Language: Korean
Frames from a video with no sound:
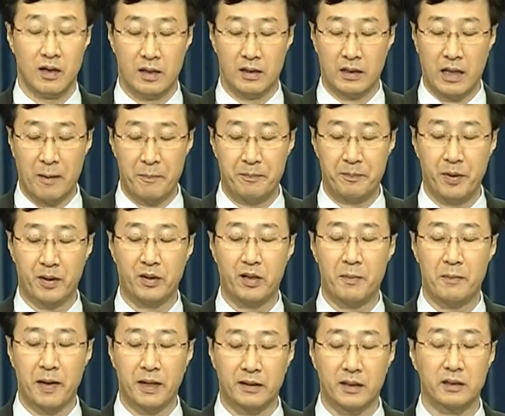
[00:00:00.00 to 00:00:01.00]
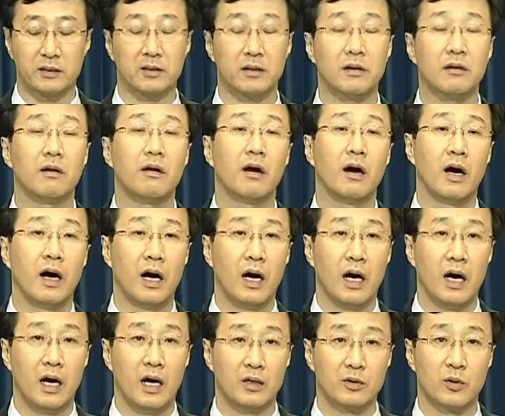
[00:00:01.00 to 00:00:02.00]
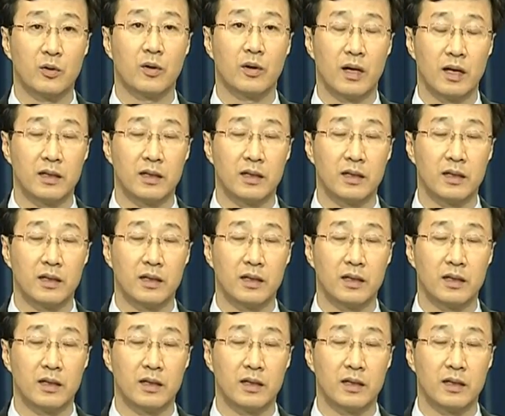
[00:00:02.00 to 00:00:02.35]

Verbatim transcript: 답변을 받아서 하도록